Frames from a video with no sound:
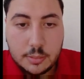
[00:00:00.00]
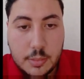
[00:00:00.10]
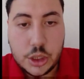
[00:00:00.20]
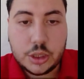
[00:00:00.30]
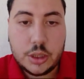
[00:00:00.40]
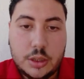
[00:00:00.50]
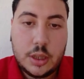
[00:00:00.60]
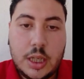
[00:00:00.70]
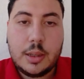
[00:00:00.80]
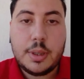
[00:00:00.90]
ماشي
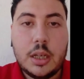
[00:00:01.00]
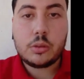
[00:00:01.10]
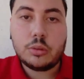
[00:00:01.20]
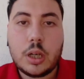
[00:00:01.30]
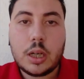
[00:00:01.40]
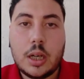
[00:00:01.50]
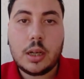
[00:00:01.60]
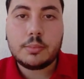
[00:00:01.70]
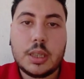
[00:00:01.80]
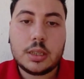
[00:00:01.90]
انا معاكم انا
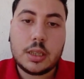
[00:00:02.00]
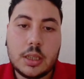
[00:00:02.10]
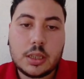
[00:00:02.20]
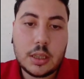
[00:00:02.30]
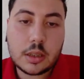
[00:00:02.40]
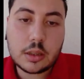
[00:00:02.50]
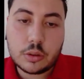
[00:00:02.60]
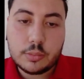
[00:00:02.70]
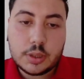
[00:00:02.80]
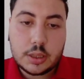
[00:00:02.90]
هبدا ان انا اقرا
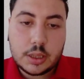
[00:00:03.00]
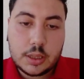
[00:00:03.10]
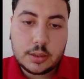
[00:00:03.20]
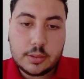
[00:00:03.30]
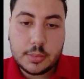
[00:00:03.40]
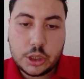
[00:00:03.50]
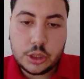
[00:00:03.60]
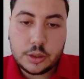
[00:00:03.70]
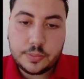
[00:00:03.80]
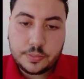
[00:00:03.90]
الكومنتات ماشي